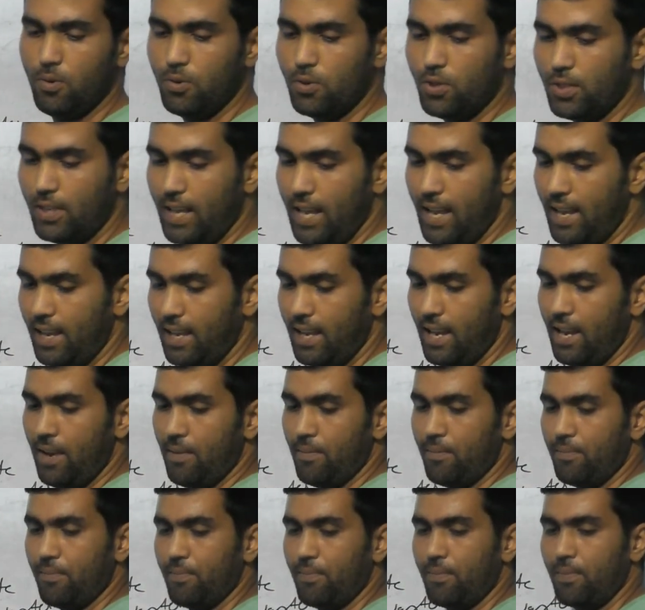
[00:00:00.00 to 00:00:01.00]
उस टैंक
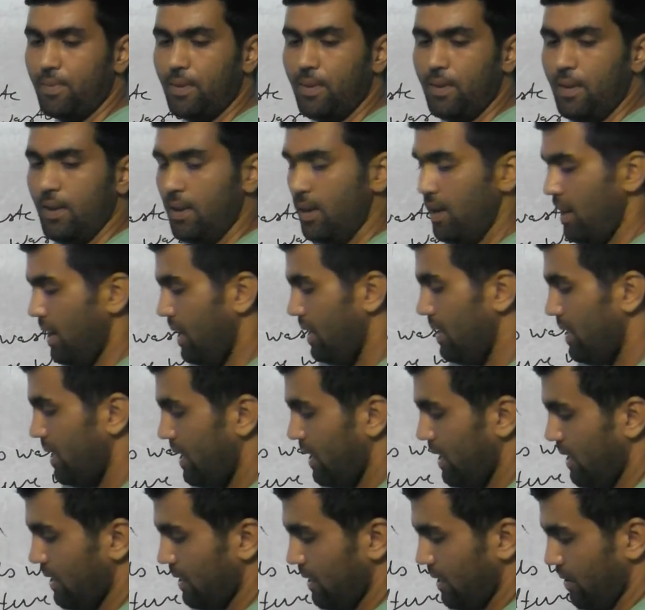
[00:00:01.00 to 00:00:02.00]
के
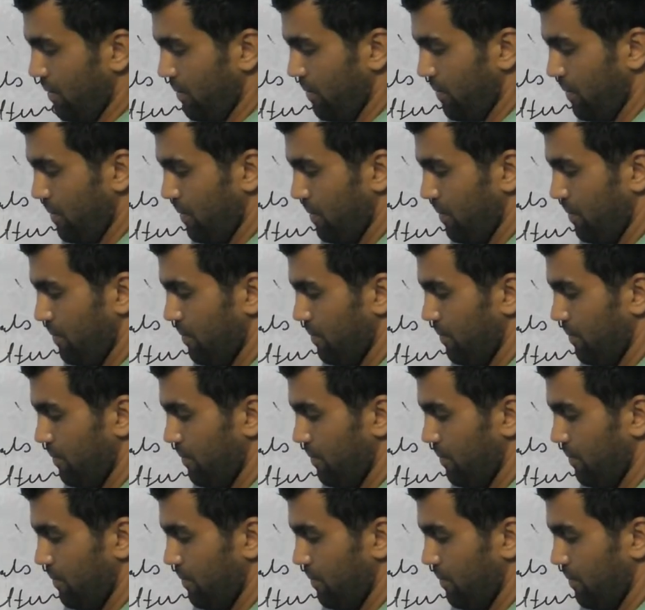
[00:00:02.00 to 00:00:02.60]
इधर की तरफ